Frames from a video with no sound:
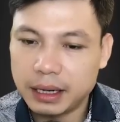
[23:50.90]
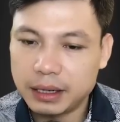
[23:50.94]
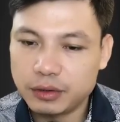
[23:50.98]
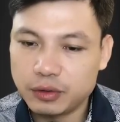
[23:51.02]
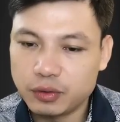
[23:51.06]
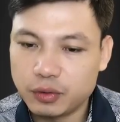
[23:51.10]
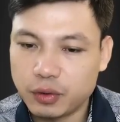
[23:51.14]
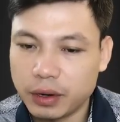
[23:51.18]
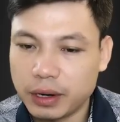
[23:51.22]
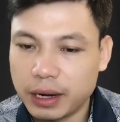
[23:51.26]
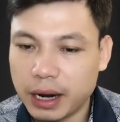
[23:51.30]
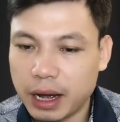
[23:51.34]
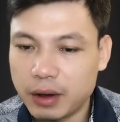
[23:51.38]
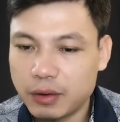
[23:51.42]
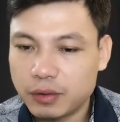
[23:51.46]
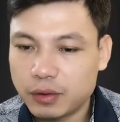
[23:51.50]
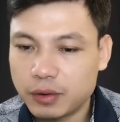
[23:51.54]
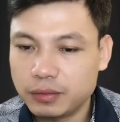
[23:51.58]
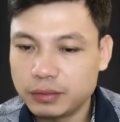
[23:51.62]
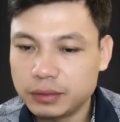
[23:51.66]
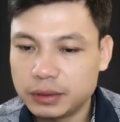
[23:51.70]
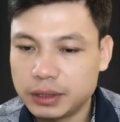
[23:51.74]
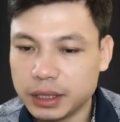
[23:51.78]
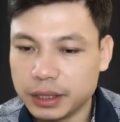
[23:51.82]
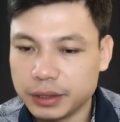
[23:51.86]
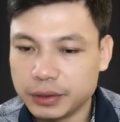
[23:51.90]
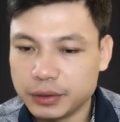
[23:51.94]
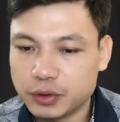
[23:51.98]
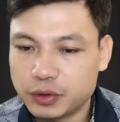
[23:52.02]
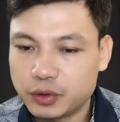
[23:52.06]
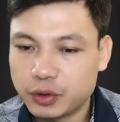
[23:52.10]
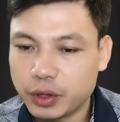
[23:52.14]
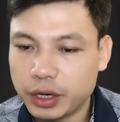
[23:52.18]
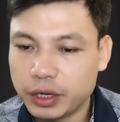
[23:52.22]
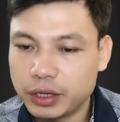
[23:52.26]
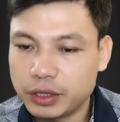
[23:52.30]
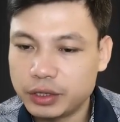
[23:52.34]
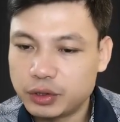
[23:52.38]
Nói đoạn lão liền
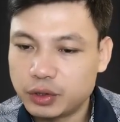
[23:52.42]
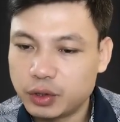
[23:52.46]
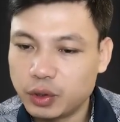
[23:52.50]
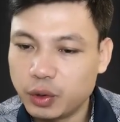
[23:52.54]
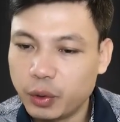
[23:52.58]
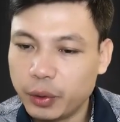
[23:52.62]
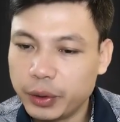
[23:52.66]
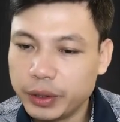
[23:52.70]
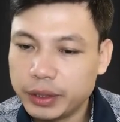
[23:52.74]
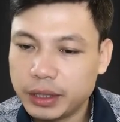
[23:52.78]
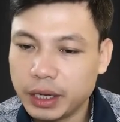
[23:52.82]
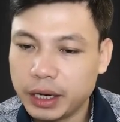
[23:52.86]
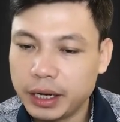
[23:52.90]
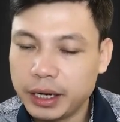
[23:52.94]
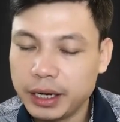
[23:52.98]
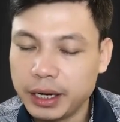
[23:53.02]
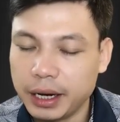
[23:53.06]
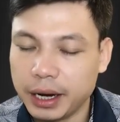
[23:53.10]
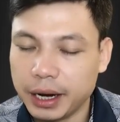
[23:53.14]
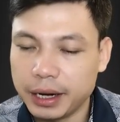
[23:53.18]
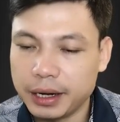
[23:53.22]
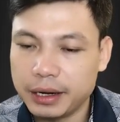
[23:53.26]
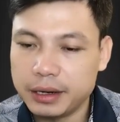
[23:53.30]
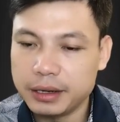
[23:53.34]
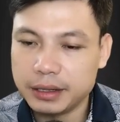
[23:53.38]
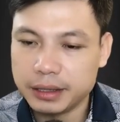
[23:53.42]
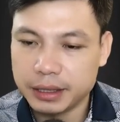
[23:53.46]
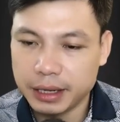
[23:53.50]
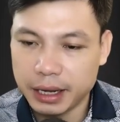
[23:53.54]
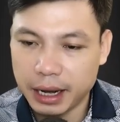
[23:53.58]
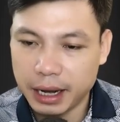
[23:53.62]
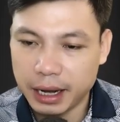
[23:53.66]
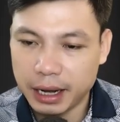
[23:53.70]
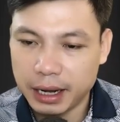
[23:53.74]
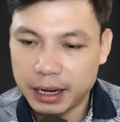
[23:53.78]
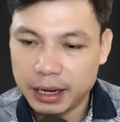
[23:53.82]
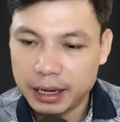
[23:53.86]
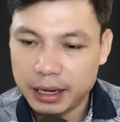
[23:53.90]
ngoảnh mặt bước thẳng, khiến cho
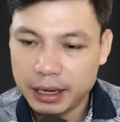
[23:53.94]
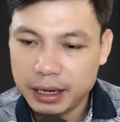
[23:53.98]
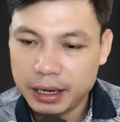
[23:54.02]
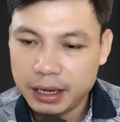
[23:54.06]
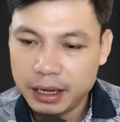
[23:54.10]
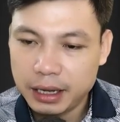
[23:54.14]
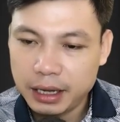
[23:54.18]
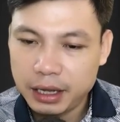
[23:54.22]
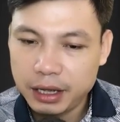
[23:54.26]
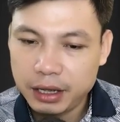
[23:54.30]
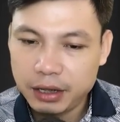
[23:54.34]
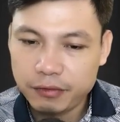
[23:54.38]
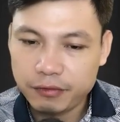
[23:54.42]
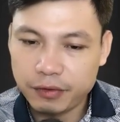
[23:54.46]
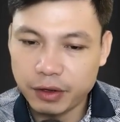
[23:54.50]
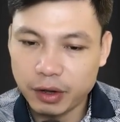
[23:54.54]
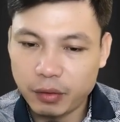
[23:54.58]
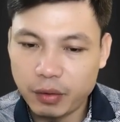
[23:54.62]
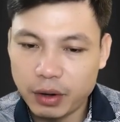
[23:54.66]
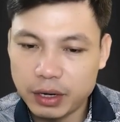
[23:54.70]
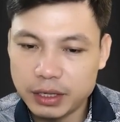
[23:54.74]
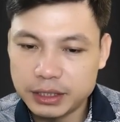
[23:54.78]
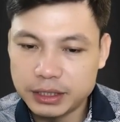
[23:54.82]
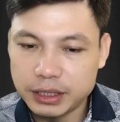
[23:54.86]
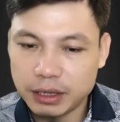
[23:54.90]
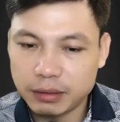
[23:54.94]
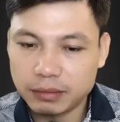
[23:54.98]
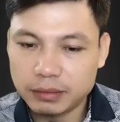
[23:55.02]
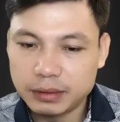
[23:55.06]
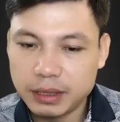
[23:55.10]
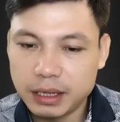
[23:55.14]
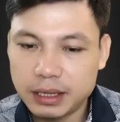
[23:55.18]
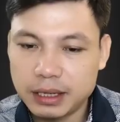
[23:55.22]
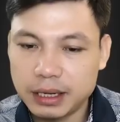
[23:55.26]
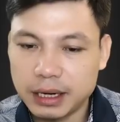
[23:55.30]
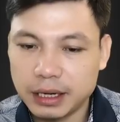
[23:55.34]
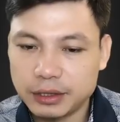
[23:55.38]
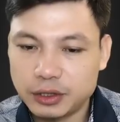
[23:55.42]
Thắng và Tú chưa kịp hiểu chuyện
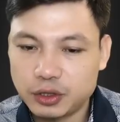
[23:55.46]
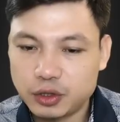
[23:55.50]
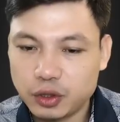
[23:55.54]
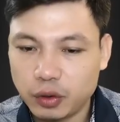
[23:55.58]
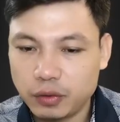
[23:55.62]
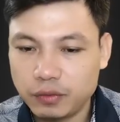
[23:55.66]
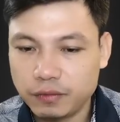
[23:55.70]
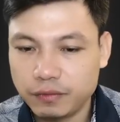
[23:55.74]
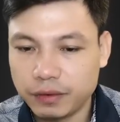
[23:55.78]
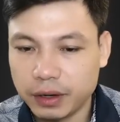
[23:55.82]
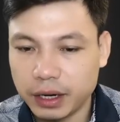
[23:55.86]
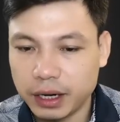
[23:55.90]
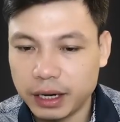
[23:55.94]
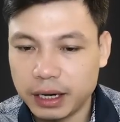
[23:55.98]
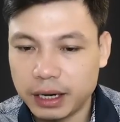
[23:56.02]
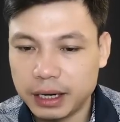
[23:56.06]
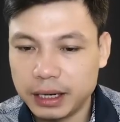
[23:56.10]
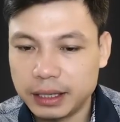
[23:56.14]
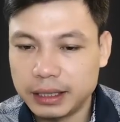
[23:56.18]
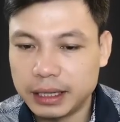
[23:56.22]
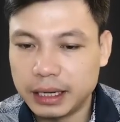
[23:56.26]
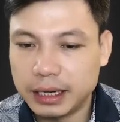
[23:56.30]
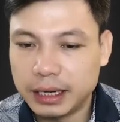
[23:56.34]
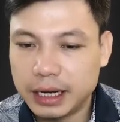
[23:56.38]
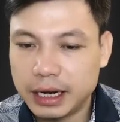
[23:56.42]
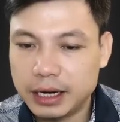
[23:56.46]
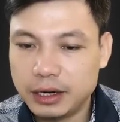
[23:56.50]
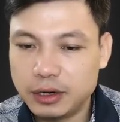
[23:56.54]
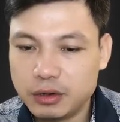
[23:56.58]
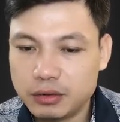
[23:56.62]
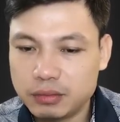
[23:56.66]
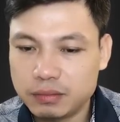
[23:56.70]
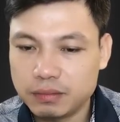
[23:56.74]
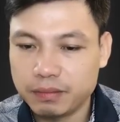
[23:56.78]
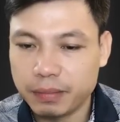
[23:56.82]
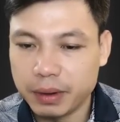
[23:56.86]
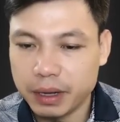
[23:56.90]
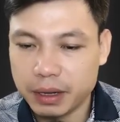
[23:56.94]
gì cũng vội vàng
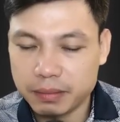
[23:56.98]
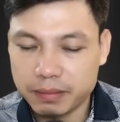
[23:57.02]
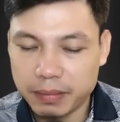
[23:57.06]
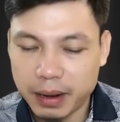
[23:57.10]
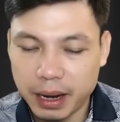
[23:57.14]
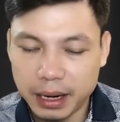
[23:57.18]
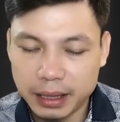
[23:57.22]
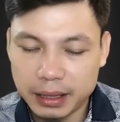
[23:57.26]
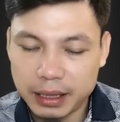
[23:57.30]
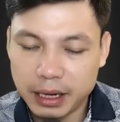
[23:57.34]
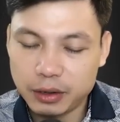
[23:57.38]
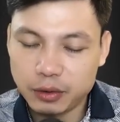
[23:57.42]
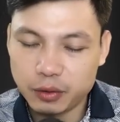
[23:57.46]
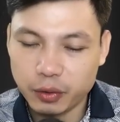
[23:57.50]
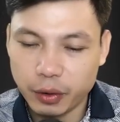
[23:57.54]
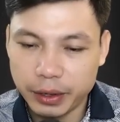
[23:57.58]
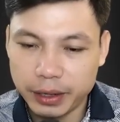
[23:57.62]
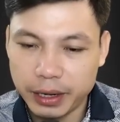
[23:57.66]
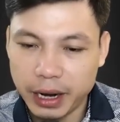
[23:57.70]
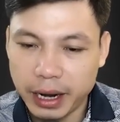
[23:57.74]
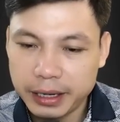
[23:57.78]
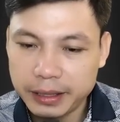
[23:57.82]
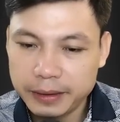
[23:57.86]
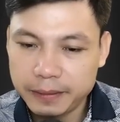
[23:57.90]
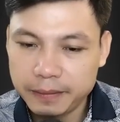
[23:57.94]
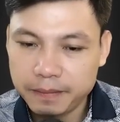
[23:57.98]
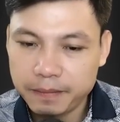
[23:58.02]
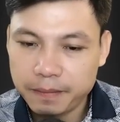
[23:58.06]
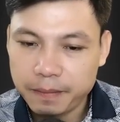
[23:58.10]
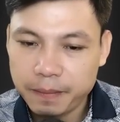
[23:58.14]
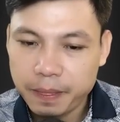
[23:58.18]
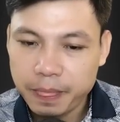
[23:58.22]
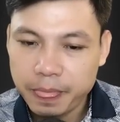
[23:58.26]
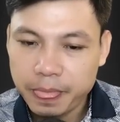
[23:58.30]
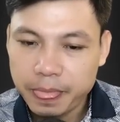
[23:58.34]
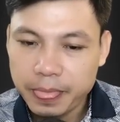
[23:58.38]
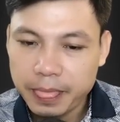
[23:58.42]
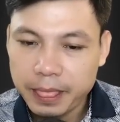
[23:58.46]
chạy theo. Thầy ơi,
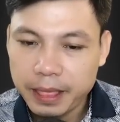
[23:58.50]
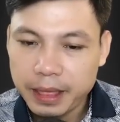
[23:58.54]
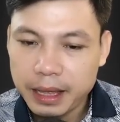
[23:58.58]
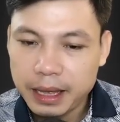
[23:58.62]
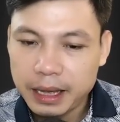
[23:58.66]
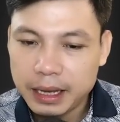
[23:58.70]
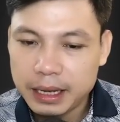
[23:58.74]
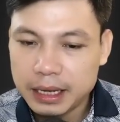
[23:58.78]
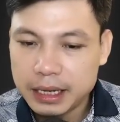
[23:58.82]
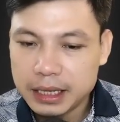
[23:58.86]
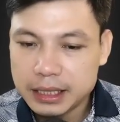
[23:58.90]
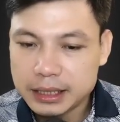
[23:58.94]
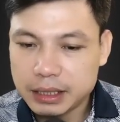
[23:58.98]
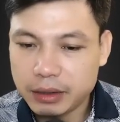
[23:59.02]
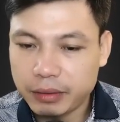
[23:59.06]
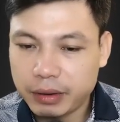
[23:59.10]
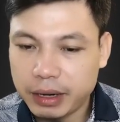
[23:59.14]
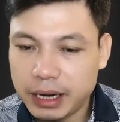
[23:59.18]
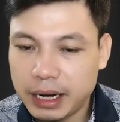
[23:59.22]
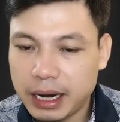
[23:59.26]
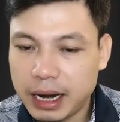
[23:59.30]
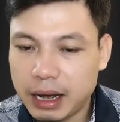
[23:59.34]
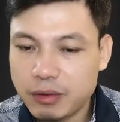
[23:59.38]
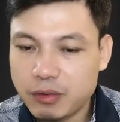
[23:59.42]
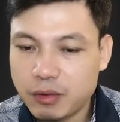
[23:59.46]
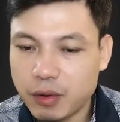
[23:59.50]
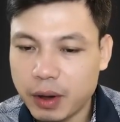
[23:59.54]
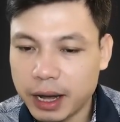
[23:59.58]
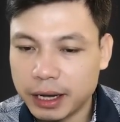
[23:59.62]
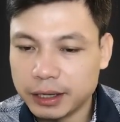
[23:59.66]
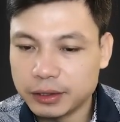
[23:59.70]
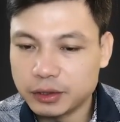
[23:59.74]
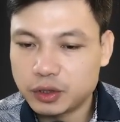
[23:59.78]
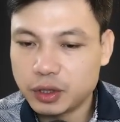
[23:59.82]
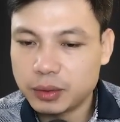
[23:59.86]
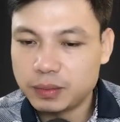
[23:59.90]
thầy, con thấy rõ ràng là